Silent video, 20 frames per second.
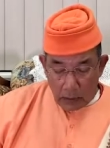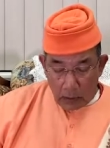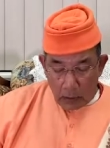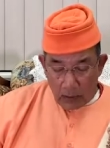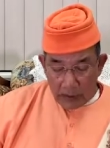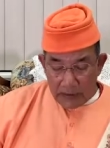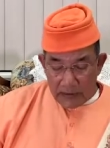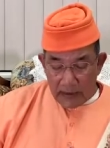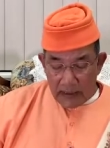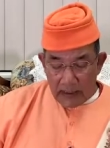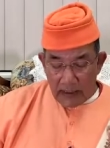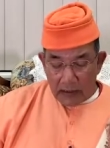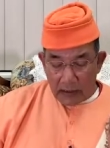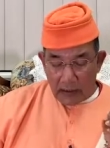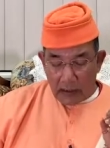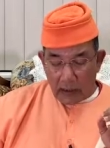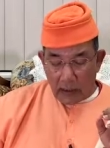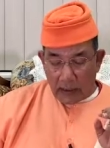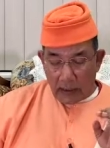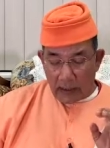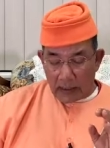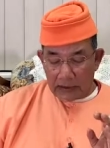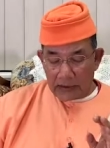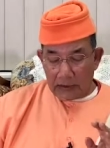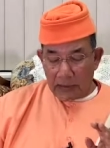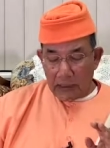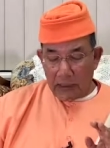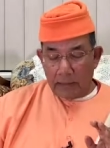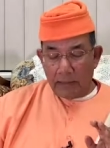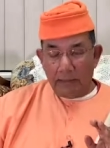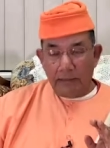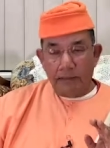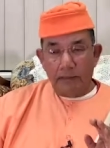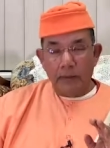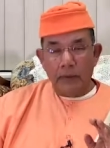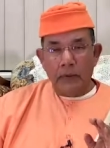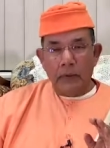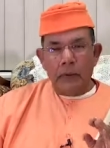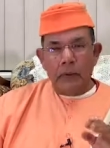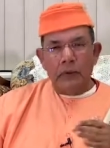গ্রসেড গ্রাসাম
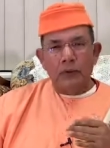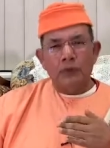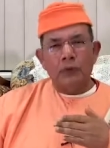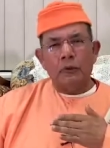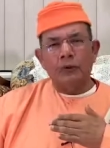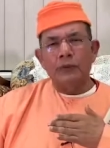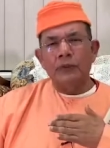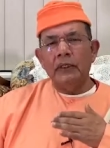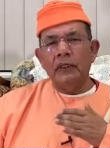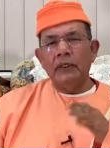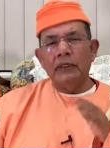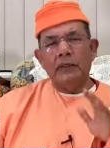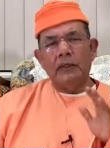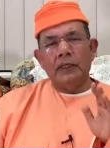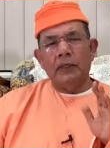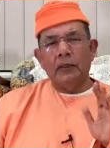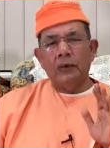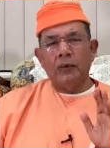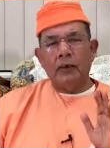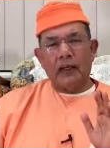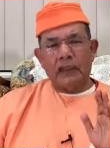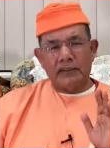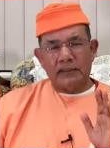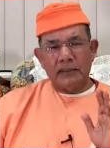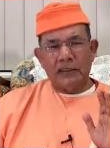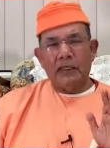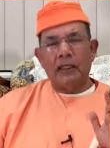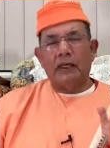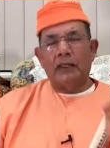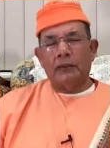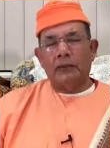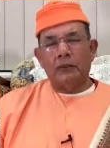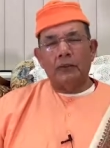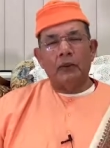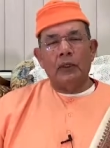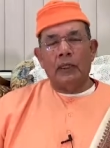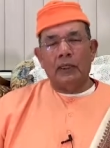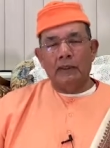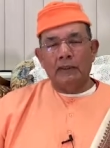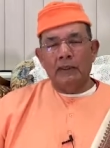যতদিন দেহ আছে খাদ্য
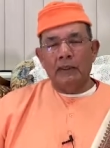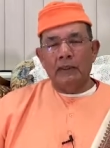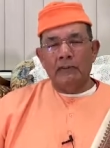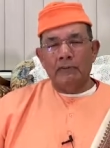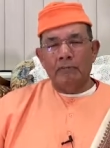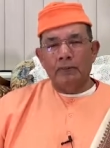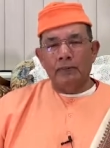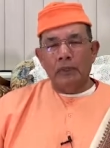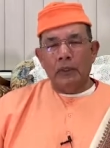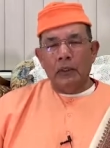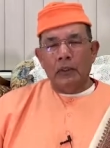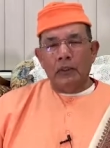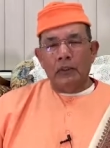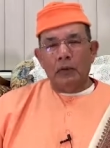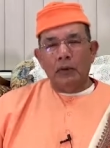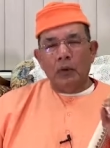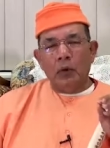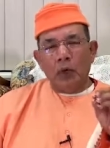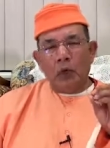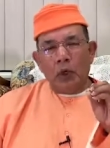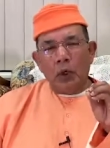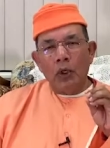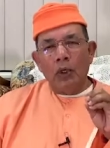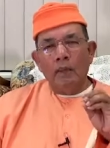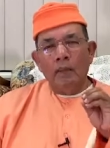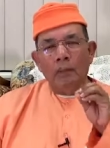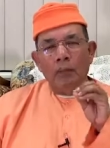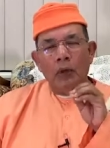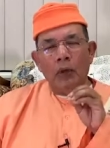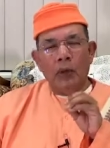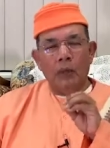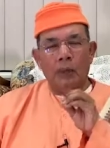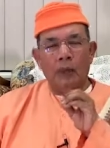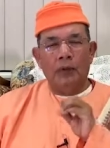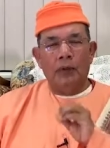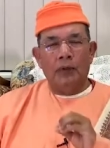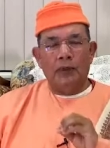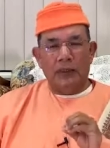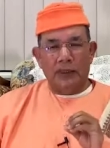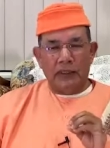লাগবে তো অল্প অল্প
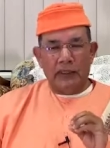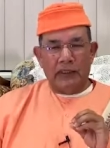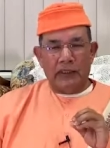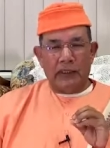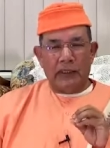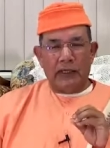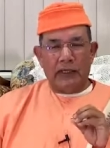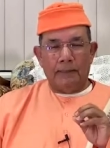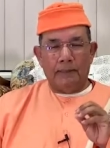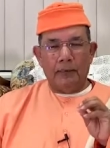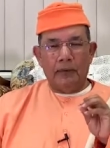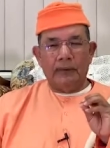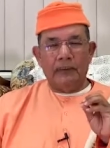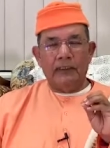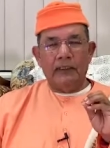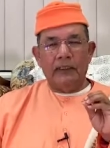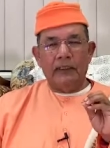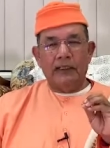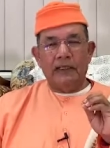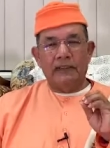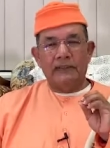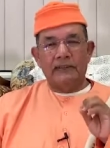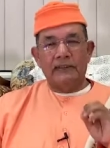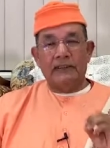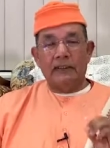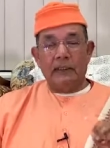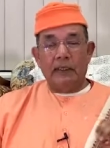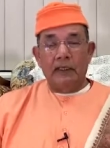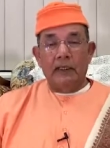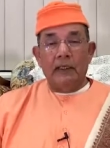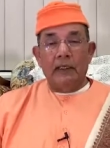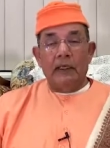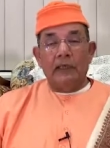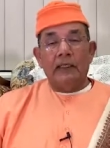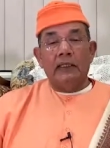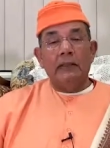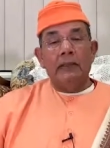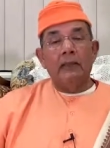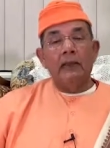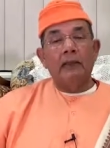করে নিতে হয় প্রত্যেকের কাছ থেকে
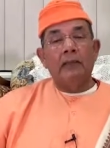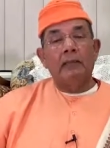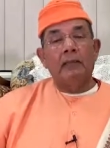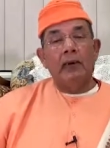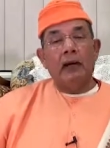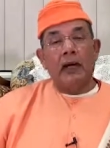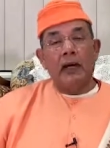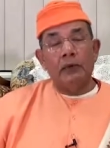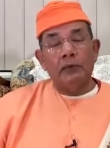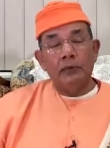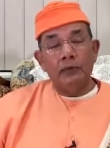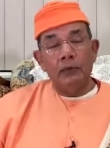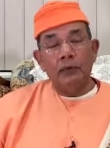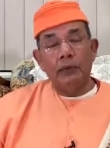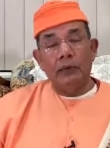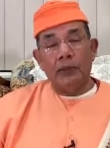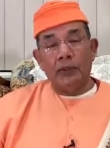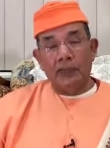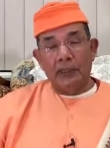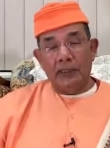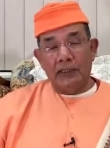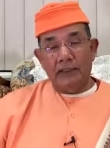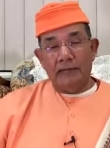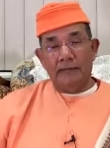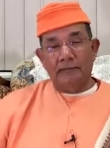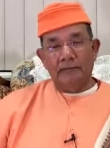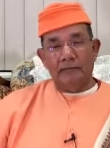একে বলে মাধু করি